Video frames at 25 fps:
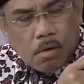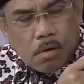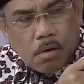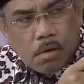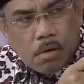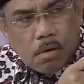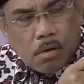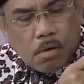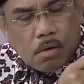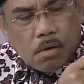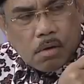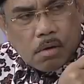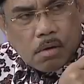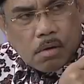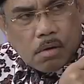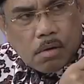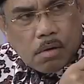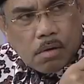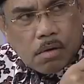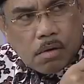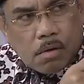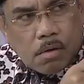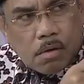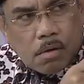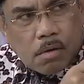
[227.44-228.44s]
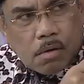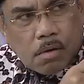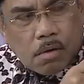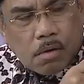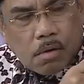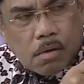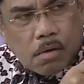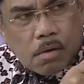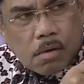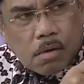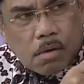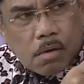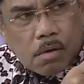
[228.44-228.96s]
untuk berbangsa dan
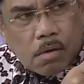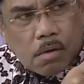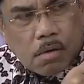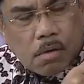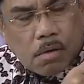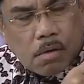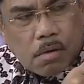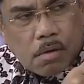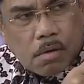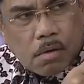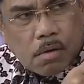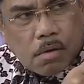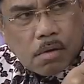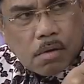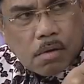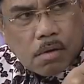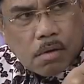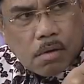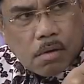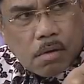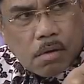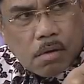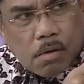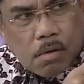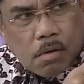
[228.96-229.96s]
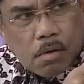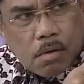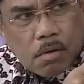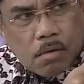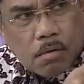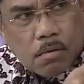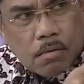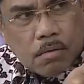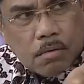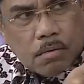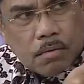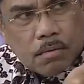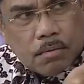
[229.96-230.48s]
bernegara. Gak bisa di
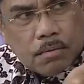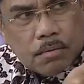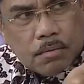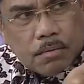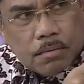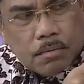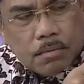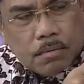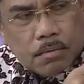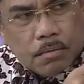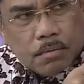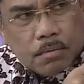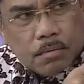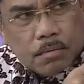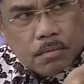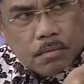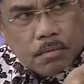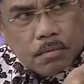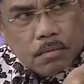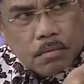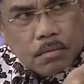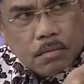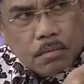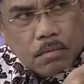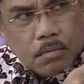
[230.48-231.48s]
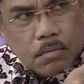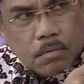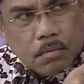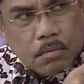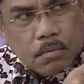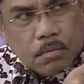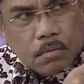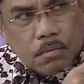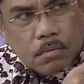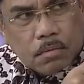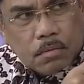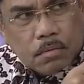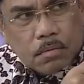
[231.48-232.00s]
situ.
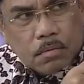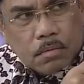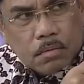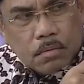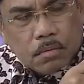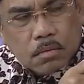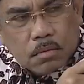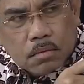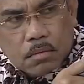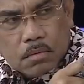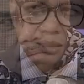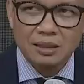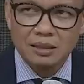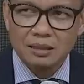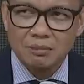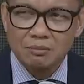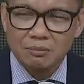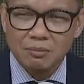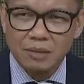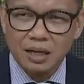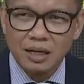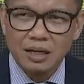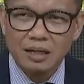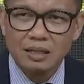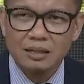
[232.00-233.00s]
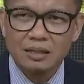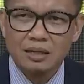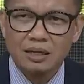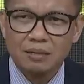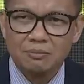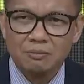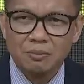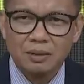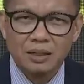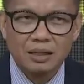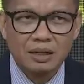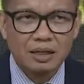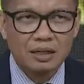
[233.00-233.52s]
Maka kemudian teman-teman yang
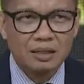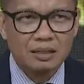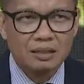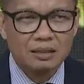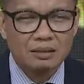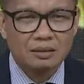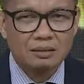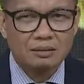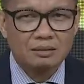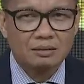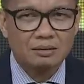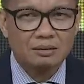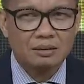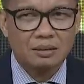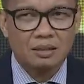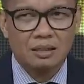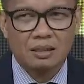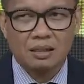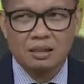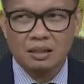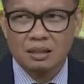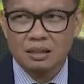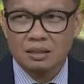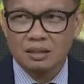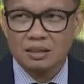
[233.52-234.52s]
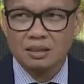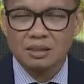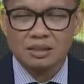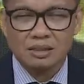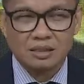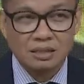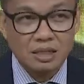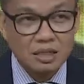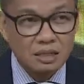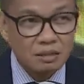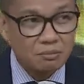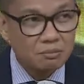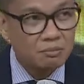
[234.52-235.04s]
pernah di
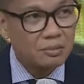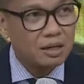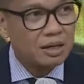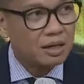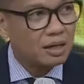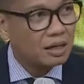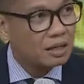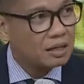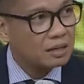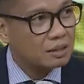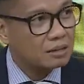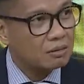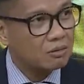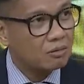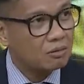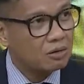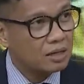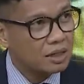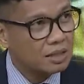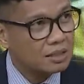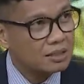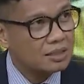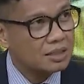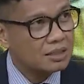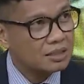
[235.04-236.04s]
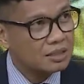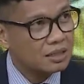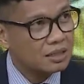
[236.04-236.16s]
stigma organisasi